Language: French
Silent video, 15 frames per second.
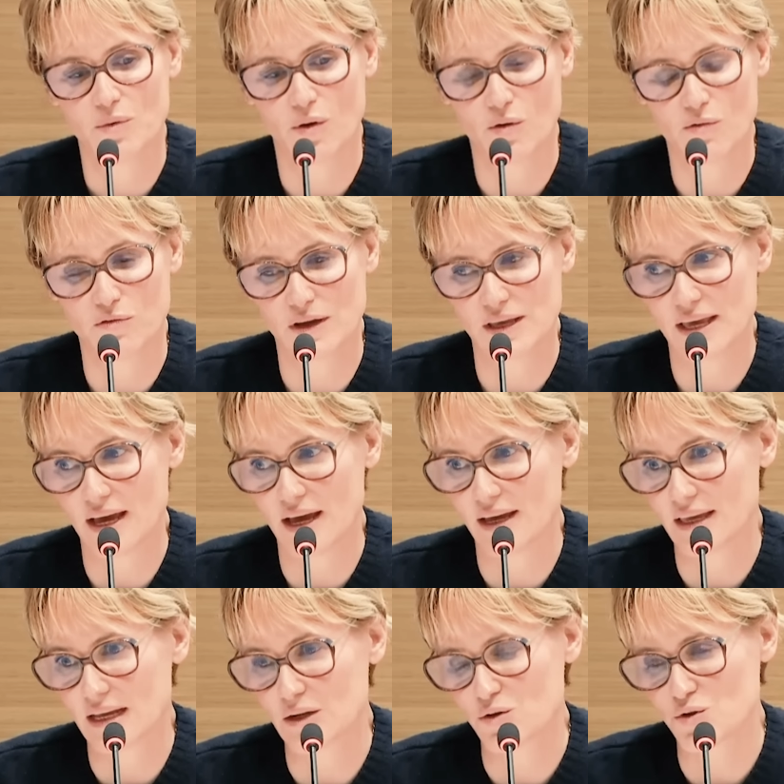me, renvoyait à
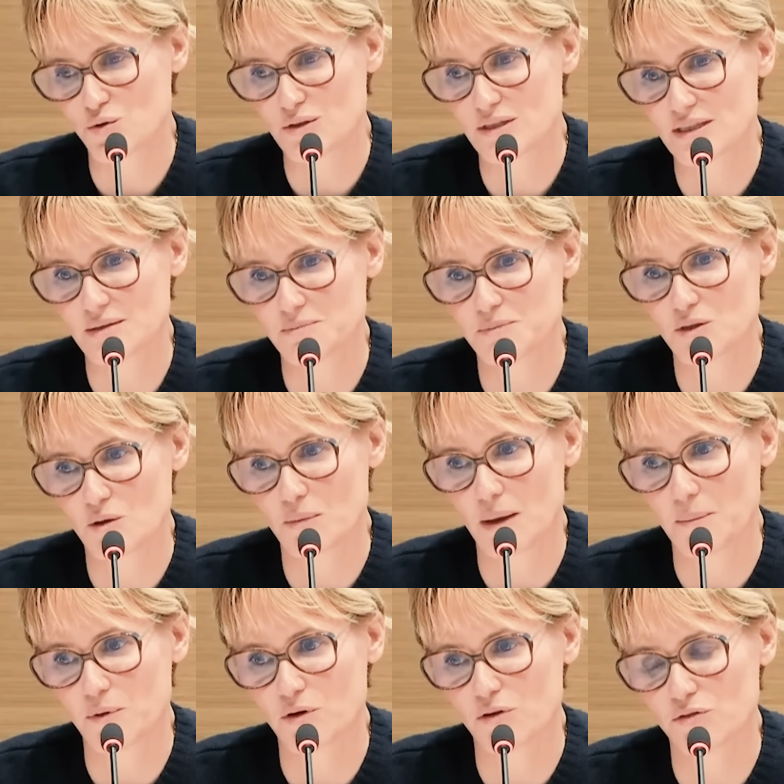quelque chose qui me semble
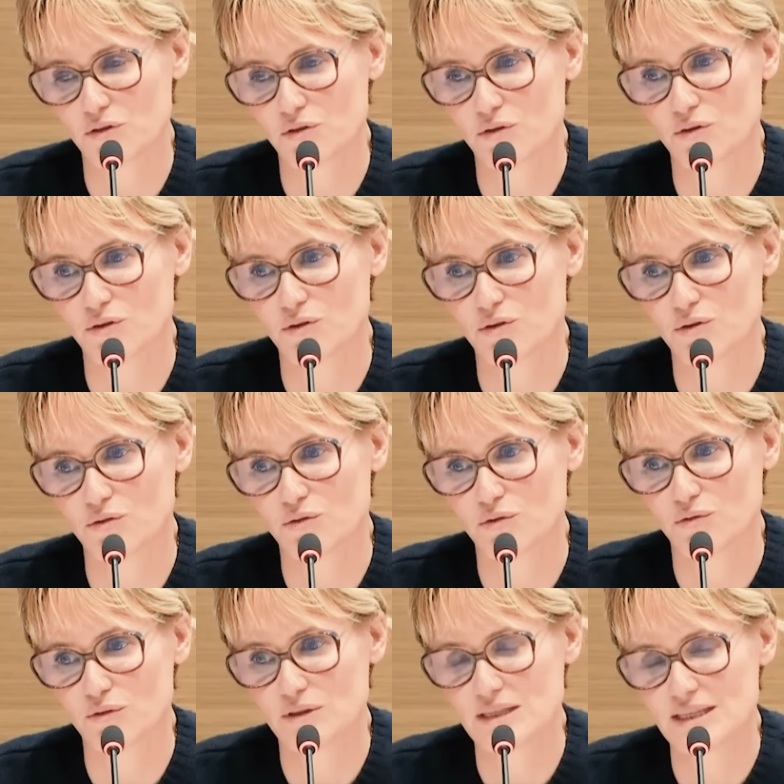important euh,
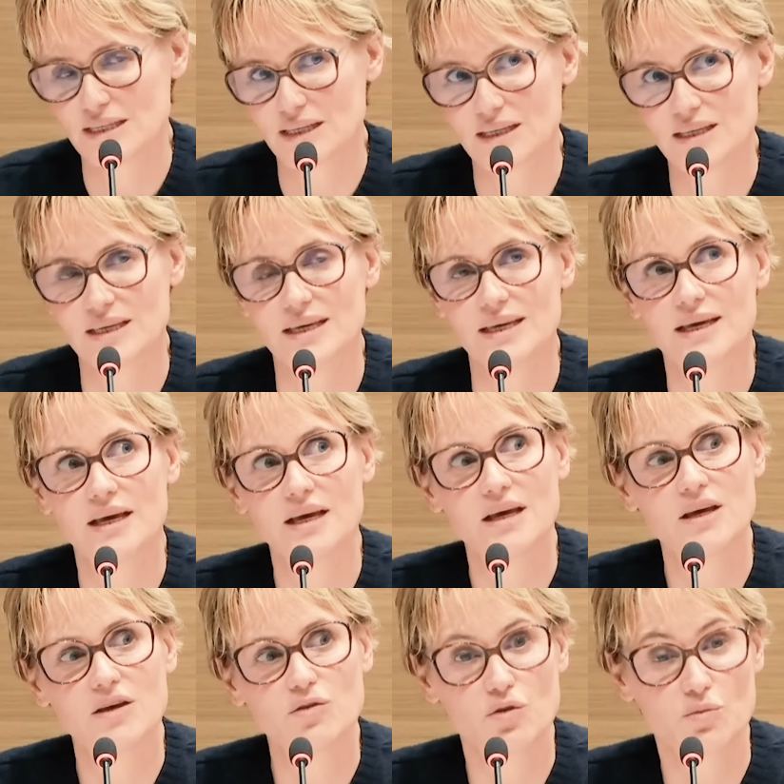de vous dire, qui est,
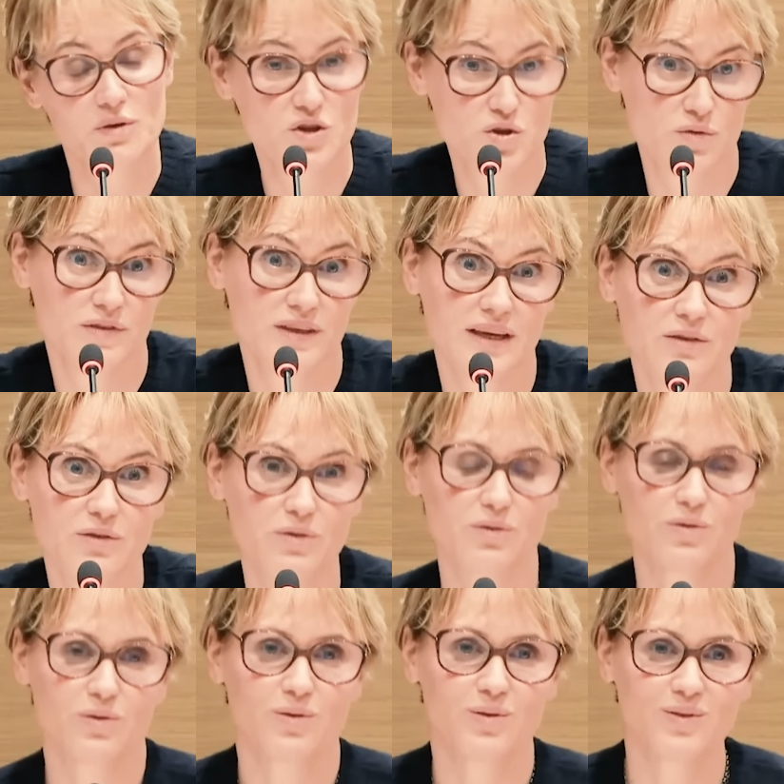donc moi je viens de,
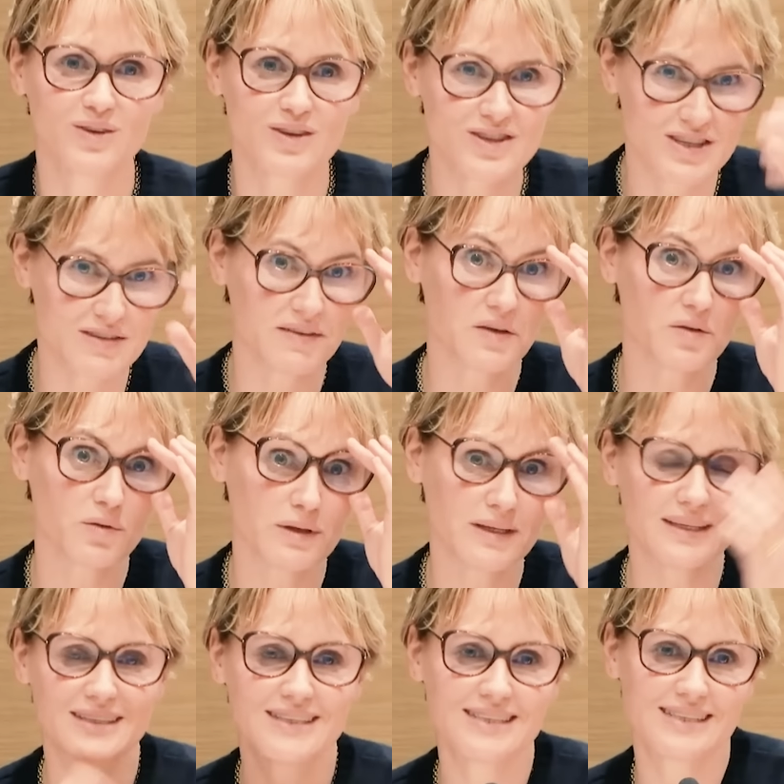j'ai vécu
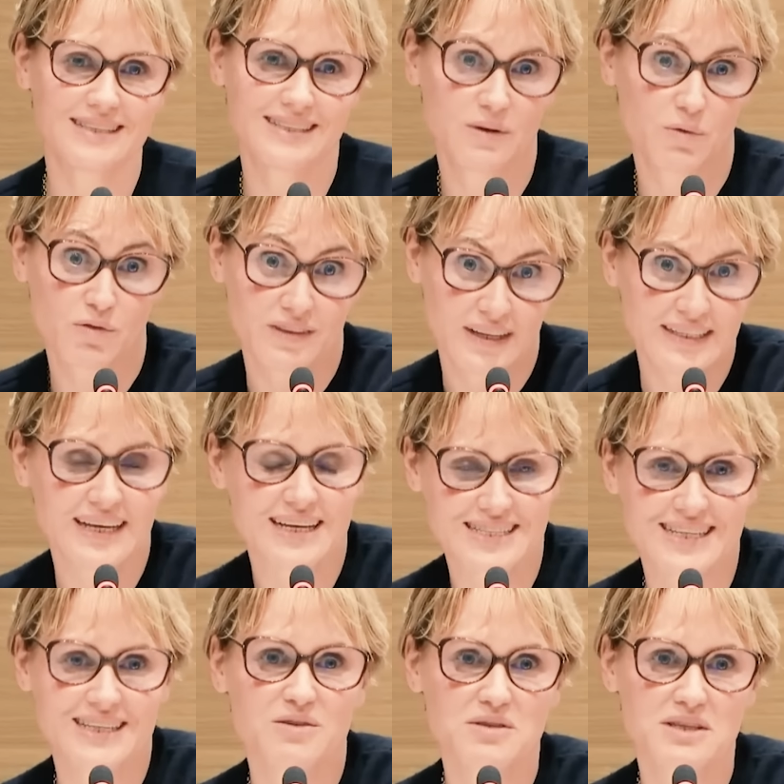les 10, 11 dernières
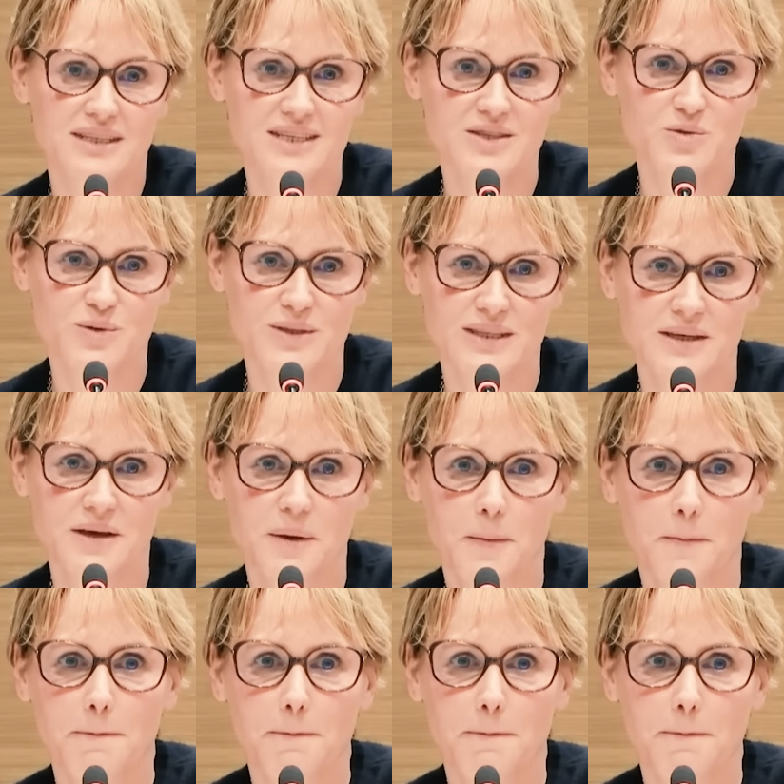années aux États-Unis.